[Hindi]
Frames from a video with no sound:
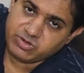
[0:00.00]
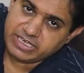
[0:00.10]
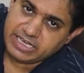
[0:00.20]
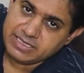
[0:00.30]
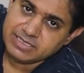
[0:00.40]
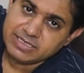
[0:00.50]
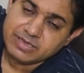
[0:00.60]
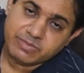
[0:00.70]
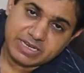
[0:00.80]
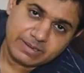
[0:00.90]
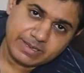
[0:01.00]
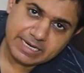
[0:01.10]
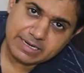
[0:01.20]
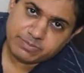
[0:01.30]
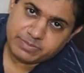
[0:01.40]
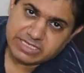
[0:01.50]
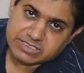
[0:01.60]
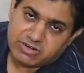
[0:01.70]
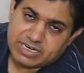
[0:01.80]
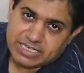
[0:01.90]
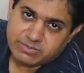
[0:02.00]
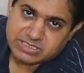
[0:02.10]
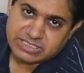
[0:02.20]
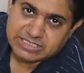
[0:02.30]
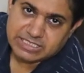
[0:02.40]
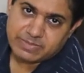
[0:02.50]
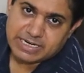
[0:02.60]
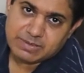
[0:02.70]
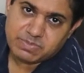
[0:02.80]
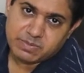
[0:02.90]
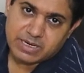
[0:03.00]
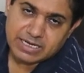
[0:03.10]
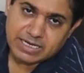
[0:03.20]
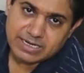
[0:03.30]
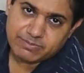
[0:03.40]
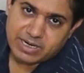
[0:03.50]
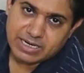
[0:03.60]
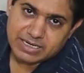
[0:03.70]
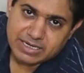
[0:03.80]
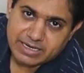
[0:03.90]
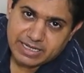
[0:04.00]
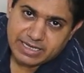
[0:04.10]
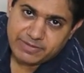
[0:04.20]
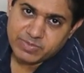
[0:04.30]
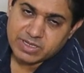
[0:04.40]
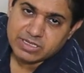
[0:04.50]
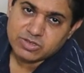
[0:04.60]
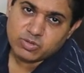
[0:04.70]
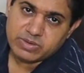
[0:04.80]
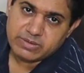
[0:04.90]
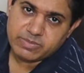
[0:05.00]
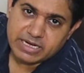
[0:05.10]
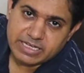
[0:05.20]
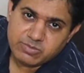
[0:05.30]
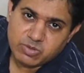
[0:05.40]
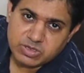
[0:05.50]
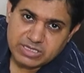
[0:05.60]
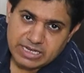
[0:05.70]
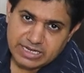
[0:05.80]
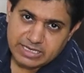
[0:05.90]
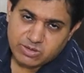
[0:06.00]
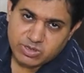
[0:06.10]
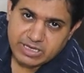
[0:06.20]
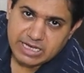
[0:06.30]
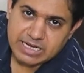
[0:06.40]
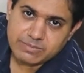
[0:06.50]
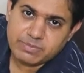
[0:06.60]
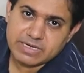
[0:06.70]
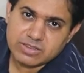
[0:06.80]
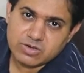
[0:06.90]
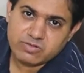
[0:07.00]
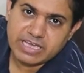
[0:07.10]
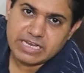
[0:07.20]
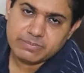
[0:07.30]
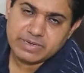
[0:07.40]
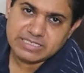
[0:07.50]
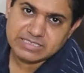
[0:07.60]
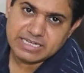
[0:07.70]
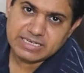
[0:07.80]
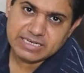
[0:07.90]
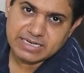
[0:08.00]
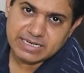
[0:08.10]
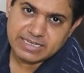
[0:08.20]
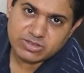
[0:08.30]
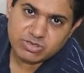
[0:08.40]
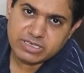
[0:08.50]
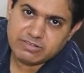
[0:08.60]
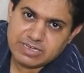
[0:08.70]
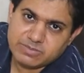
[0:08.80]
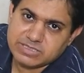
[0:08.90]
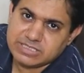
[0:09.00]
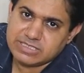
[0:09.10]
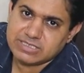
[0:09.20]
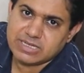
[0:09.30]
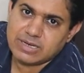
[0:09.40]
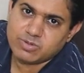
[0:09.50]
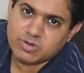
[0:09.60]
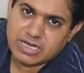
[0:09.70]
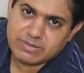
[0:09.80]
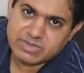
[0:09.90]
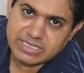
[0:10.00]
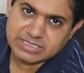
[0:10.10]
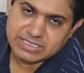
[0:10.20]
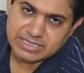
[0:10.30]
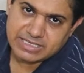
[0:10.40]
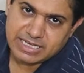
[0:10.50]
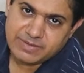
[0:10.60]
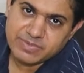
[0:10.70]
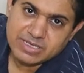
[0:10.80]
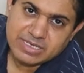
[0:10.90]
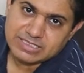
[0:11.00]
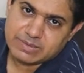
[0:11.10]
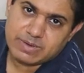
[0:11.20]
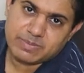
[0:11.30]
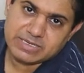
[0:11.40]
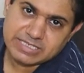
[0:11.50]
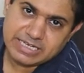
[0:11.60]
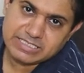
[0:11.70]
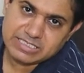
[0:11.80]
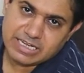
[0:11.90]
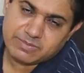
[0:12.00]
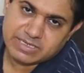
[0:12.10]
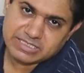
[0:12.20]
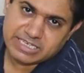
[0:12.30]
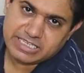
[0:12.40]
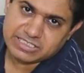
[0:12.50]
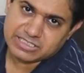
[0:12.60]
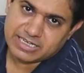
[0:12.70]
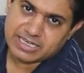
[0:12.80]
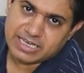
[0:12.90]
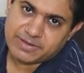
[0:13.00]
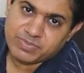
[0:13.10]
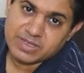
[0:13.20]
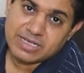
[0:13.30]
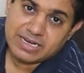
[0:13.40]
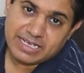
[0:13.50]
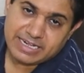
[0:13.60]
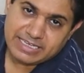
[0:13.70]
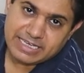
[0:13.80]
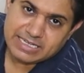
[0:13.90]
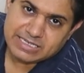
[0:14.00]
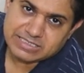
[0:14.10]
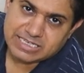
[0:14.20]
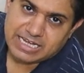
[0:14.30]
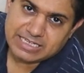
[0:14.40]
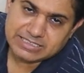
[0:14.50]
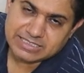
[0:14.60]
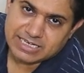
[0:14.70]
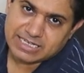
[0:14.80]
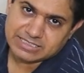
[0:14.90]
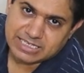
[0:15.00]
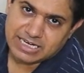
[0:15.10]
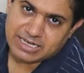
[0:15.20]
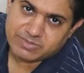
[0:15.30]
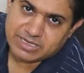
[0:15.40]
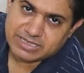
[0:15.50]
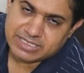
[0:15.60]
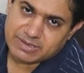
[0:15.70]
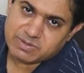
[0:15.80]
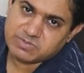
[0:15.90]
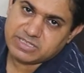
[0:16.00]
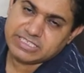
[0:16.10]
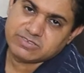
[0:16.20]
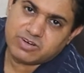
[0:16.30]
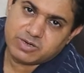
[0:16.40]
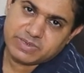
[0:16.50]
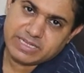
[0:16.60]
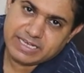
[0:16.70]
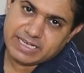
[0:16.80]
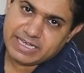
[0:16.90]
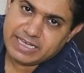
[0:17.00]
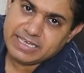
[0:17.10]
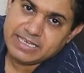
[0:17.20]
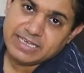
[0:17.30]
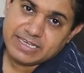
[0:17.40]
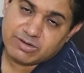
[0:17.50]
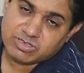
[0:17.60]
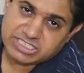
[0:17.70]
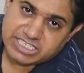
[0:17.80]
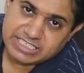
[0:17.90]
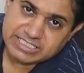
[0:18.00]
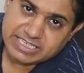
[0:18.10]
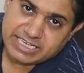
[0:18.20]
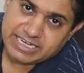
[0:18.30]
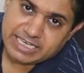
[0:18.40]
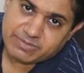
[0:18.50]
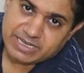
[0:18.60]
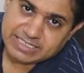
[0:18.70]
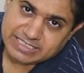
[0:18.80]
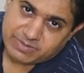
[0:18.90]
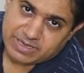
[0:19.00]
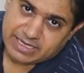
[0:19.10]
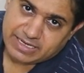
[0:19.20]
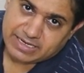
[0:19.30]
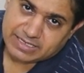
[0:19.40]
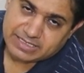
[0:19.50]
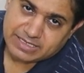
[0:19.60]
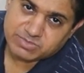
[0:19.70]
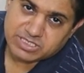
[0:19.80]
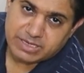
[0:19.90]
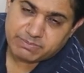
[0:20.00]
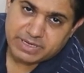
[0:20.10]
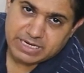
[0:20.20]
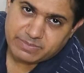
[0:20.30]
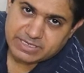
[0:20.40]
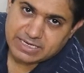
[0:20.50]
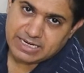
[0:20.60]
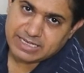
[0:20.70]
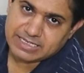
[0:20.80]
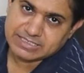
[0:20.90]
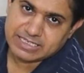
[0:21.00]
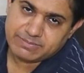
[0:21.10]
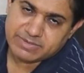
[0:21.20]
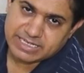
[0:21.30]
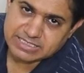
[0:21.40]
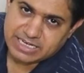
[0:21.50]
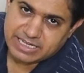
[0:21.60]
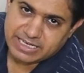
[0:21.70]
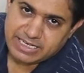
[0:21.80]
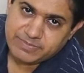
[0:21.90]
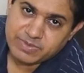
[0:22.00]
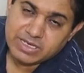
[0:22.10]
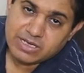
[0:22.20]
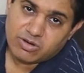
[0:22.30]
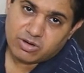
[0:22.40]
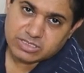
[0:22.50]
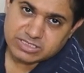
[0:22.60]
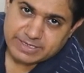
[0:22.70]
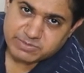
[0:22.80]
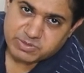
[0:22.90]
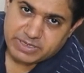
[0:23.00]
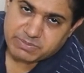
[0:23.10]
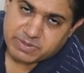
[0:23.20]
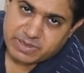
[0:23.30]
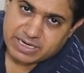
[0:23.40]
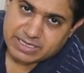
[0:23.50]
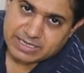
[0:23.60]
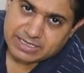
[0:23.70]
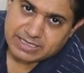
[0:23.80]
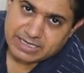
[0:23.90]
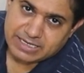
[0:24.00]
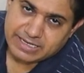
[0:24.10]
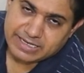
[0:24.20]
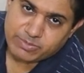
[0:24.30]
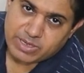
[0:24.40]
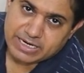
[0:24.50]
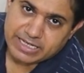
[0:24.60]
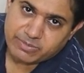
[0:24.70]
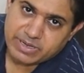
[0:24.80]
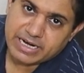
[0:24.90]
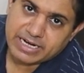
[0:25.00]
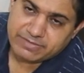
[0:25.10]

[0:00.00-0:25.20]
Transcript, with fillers: हुई है मतलब अगर हम 20 वाट की मशीन से मेटल पे मार्क कर मार्क कर रहे हैं तो मेरी मार्किंग बहुत ही हल्की होगी अगर आप बर्तनों वगैरह पे डिज़ाइन कर रहे हैं तो ये वाली मशीन आपको काम दे सकती है जब आपका साइज लगभग छः इंच तक है लेकिन ये चार इंच तक अच्छा काम करती है अब हम तीस वाट पे देखेंगे कि वो छः इंच के एरिया में कैसी मार्किंग करती है हम सेम पैरामीटर लेंगे सेम टेक्स्ट लेंगे और सेम स्पीड पर मार्क करके देखेंगे कि मार्किंग में क्या